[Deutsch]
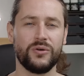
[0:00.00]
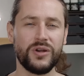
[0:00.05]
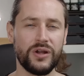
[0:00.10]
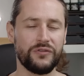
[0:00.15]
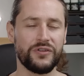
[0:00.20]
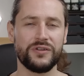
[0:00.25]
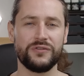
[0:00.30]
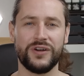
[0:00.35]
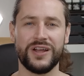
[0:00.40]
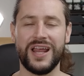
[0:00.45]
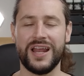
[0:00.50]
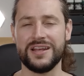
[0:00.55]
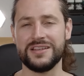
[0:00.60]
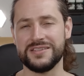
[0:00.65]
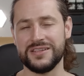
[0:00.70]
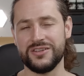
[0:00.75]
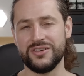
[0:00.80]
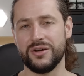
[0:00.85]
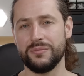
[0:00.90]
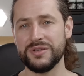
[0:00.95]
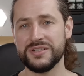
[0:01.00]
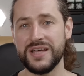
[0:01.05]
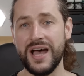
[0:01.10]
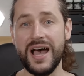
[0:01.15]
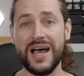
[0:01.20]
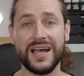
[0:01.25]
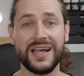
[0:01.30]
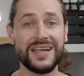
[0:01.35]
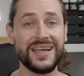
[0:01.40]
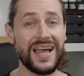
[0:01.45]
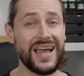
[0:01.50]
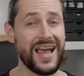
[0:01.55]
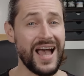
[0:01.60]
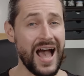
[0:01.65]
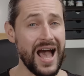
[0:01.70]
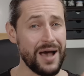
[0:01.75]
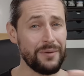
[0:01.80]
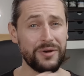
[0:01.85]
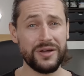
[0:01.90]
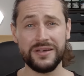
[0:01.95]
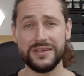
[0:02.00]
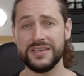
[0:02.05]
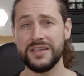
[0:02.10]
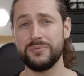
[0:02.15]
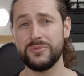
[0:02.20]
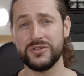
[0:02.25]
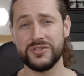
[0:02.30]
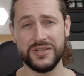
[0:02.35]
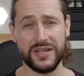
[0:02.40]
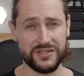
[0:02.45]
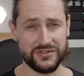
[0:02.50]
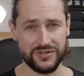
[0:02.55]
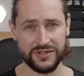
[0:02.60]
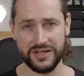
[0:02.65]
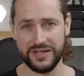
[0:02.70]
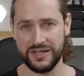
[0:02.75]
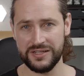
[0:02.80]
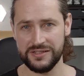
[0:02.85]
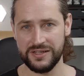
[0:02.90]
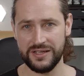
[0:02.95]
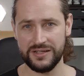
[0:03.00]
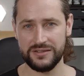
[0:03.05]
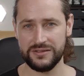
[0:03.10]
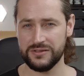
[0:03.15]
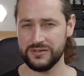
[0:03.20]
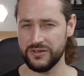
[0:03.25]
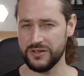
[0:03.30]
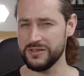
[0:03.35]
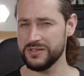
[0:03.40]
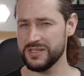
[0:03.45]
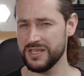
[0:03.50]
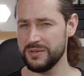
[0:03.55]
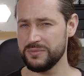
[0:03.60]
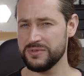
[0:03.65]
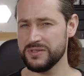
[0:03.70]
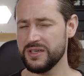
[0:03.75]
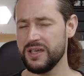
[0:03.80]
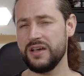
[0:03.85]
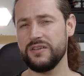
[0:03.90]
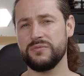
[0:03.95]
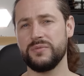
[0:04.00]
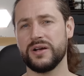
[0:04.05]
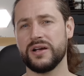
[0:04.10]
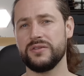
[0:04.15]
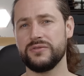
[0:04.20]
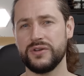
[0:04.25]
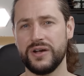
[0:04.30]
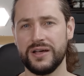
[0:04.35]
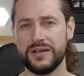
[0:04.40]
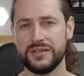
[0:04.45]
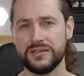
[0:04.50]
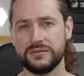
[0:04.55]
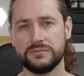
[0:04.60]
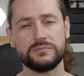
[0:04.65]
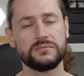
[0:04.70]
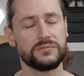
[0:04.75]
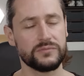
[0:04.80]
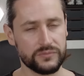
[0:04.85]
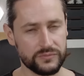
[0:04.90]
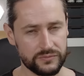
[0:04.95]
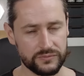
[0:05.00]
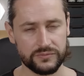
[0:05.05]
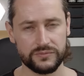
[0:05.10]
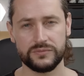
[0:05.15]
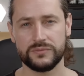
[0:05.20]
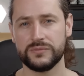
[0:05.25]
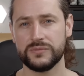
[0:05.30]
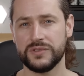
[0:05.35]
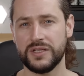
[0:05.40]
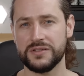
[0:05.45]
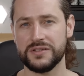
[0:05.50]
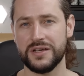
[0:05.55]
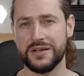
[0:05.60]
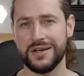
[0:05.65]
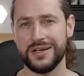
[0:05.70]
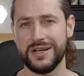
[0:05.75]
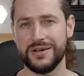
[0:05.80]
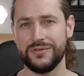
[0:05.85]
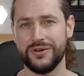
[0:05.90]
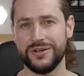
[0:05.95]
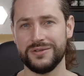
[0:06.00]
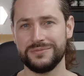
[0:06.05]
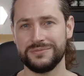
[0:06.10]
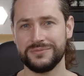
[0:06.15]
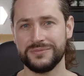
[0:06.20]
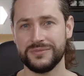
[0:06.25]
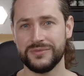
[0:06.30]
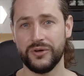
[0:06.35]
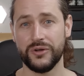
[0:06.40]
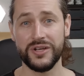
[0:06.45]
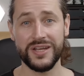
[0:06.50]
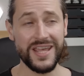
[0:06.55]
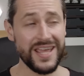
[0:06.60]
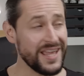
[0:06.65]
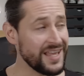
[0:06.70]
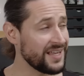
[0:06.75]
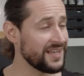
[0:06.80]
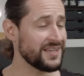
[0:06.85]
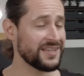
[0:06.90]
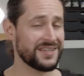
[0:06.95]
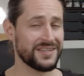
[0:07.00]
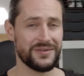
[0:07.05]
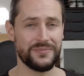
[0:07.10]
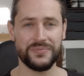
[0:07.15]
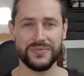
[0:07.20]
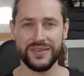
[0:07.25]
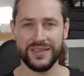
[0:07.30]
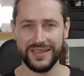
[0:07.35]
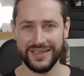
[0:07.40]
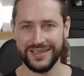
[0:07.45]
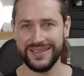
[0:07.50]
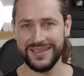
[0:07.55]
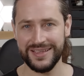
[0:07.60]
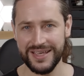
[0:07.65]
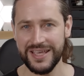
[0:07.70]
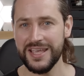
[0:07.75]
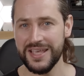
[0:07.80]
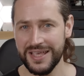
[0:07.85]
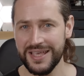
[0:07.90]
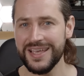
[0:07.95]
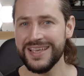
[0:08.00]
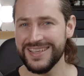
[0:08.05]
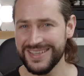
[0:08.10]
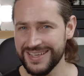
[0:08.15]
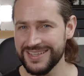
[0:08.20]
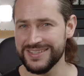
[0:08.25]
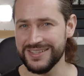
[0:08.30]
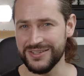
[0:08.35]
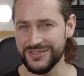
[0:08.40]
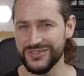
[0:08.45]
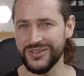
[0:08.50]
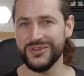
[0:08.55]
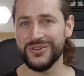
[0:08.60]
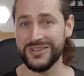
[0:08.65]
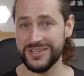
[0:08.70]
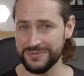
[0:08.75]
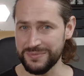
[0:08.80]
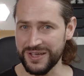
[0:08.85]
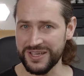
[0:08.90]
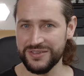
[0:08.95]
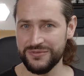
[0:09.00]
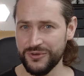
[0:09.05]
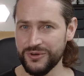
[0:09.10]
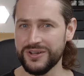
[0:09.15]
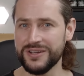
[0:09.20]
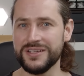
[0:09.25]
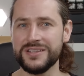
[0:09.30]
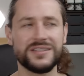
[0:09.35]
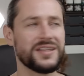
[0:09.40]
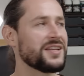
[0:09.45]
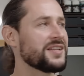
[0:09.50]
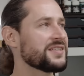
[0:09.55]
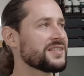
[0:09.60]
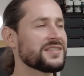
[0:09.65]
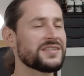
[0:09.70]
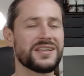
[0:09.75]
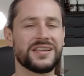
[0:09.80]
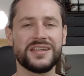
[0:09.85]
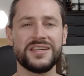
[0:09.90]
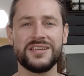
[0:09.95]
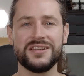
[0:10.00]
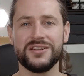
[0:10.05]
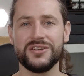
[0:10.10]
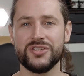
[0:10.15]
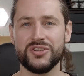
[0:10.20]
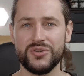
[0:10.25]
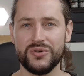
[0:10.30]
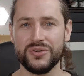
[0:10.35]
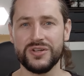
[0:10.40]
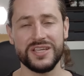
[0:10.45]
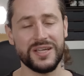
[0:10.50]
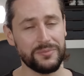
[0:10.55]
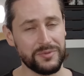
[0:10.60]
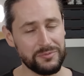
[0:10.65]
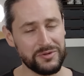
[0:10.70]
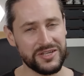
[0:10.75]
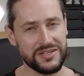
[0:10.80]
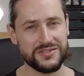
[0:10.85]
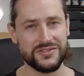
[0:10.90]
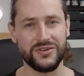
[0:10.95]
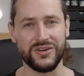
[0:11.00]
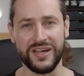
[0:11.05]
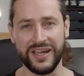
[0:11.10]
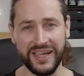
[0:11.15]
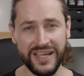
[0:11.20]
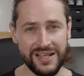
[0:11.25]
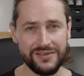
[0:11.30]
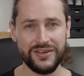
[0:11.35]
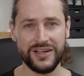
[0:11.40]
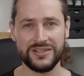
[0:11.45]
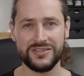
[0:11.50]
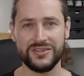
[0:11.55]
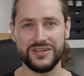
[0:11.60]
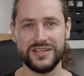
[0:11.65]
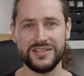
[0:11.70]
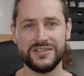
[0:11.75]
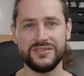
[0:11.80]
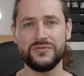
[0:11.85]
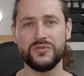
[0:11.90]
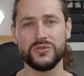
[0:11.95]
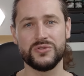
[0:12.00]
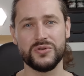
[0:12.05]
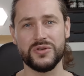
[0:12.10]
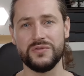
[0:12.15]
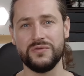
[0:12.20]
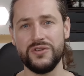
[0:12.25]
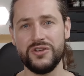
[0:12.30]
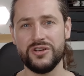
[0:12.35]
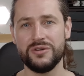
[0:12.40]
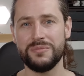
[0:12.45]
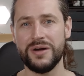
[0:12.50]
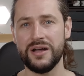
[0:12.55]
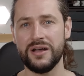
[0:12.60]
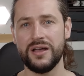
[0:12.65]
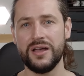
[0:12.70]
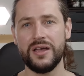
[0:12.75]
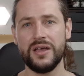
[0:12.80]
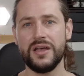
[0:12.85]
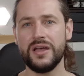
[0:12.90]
Und auf jeden Fall alles in die Kommentare. Aber ihr müsst nett zueinander sein, sonst gibt es Kraftmager für alle. Das kann keiner wollen. Und ich, ich gehe jetzt in die Sonne, das mache ich wirklich, denn es ist richtig schön. Ich habe nämlich jetzt noch Regelwerk zu lesen, wozu ich ein Video mache.